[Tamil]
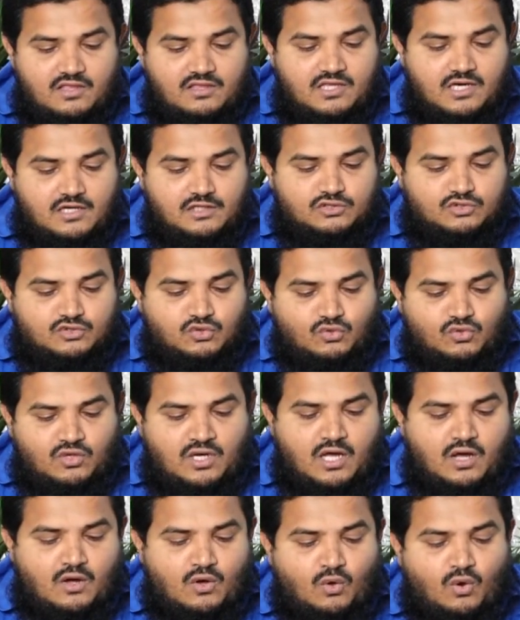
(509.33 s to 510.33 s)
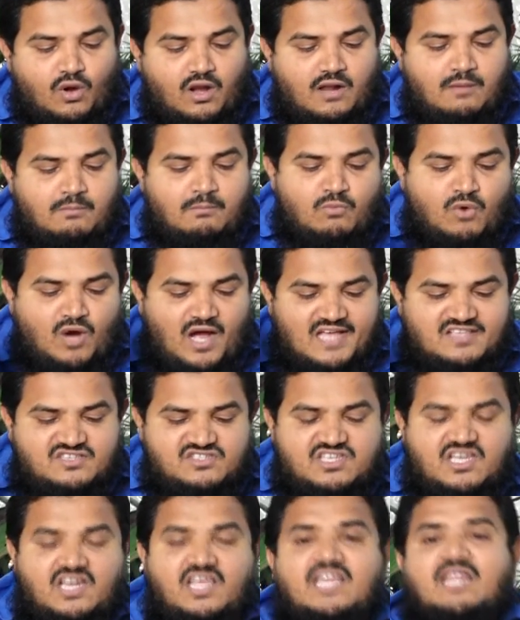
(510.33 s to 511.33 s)
யத்தூன குர்ரம்
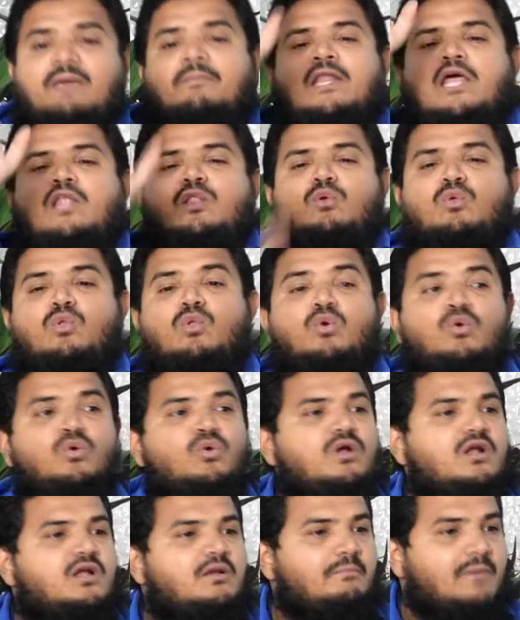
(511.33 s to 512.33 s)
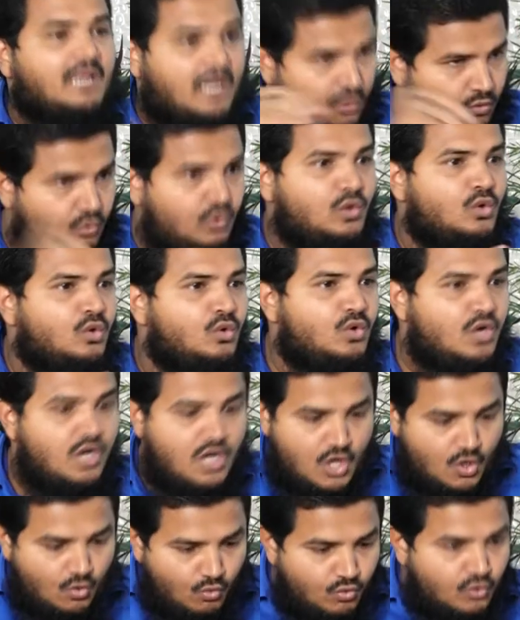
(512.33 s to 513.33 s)
முஹஜ்ஜிலீன மினல் உது மினல் உது
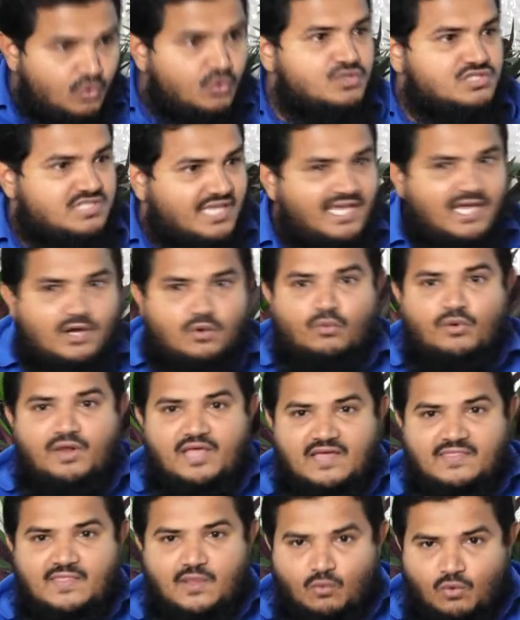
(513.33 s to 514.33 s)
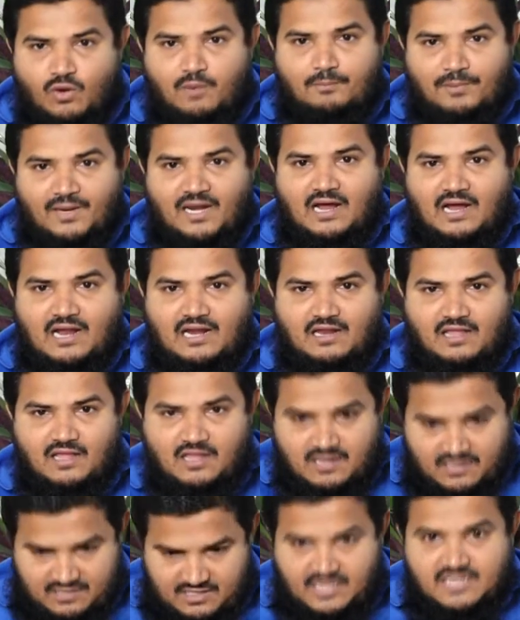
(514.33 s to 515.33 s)
ஒழு செய்யக்கூடிய அந்த உறுப்பினால்
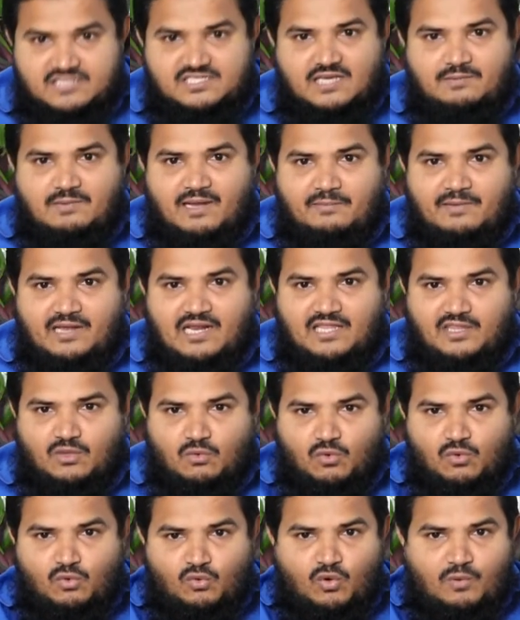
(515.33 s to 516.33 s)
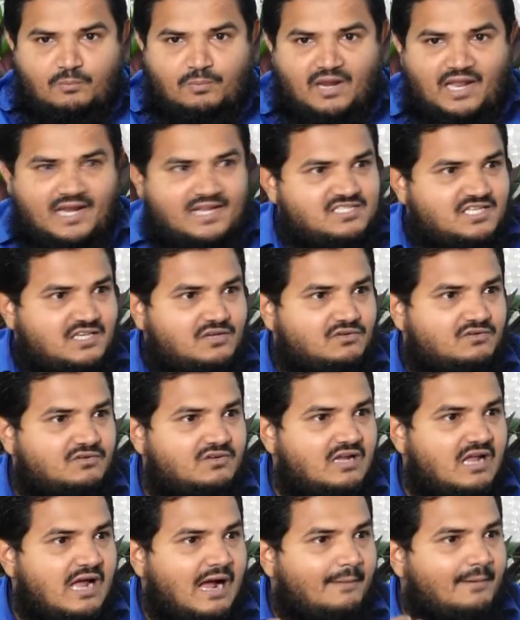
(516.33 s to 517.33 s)
என்ன செய்யும் மறுமையில் அந்த ஒழு உறுப்பெல்லாம் என்ன செய்யும்
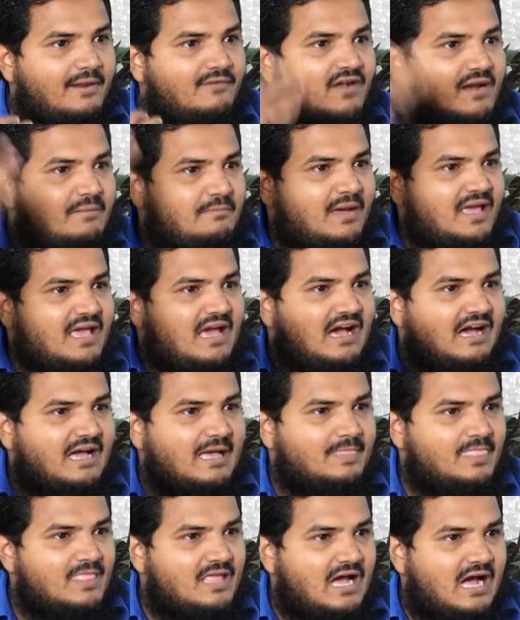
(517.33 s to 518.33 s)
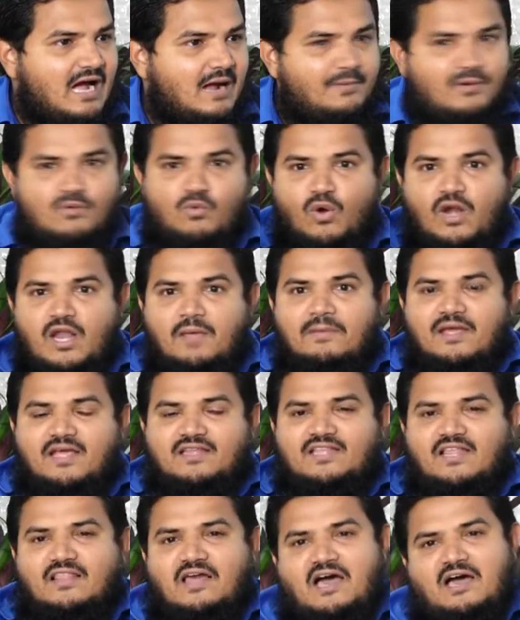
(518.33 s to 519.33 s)
அப்படி வெண்மையாக அப்படி ஒளி
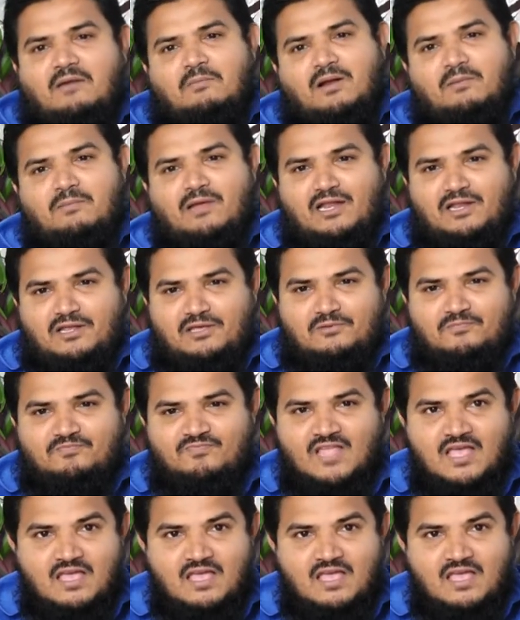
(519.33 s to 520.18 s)
மிகுந்ததாக மறுமையில் நிற்கும்